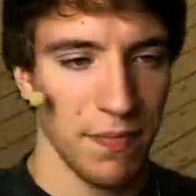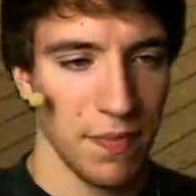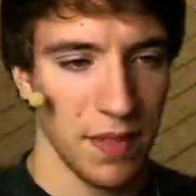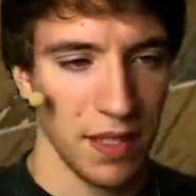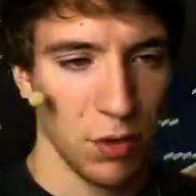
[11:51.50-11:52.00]

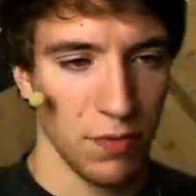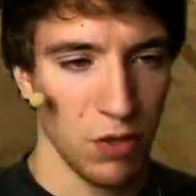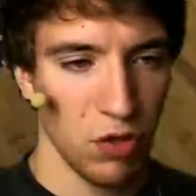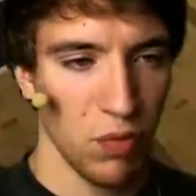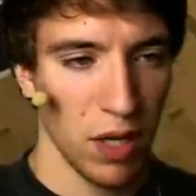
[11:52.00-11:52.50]
das hat sich irgendwie
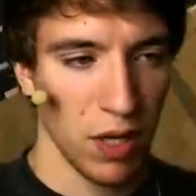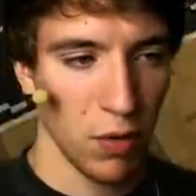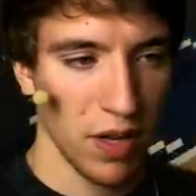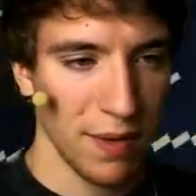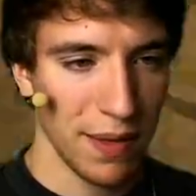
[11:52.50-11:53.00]
schwul
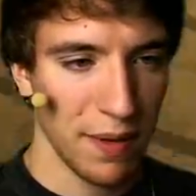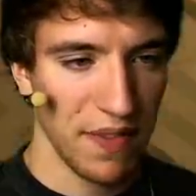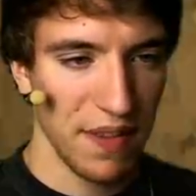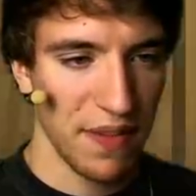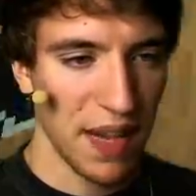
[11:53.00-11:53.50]
angehört, dann kann man auf
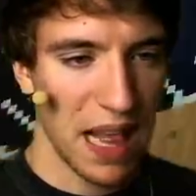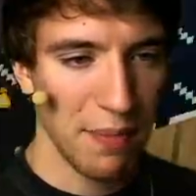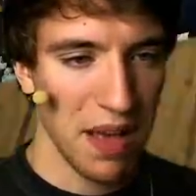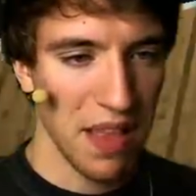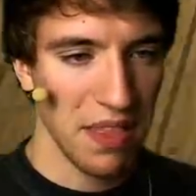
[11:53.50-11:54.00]
jeden Fall
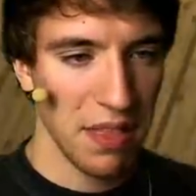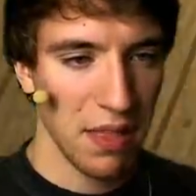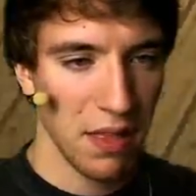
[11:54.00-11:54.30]
arbeiten.